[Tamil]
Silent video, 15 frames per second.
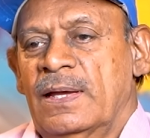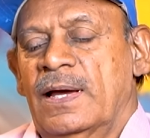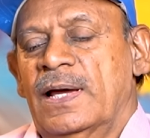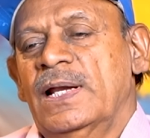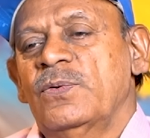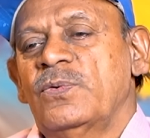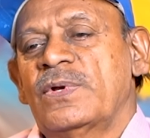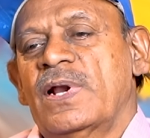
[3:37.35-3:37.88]

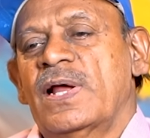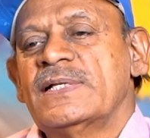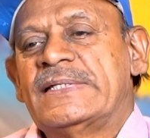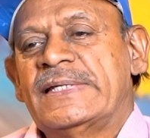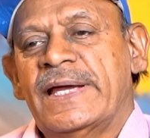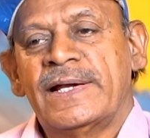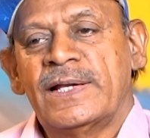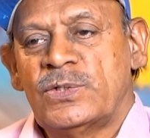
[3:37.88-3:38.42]
அதனால் ஒரு
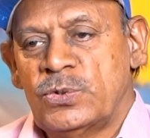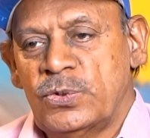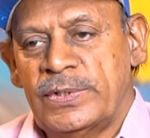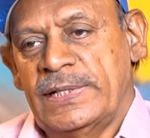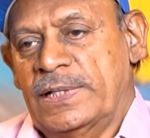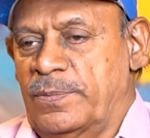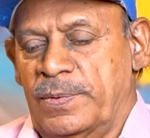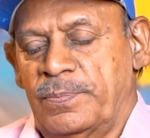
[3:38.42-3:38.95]
ராசியான
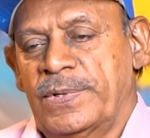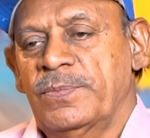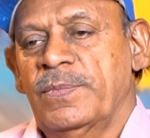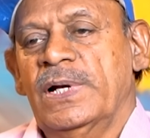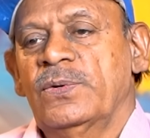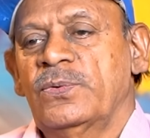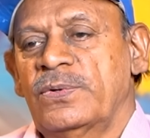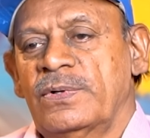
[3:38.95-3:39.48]
ஜோடி இந்த
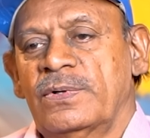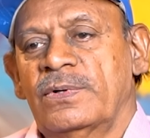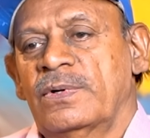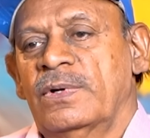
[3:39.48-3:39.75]
பெரும்பாலும் ஒரு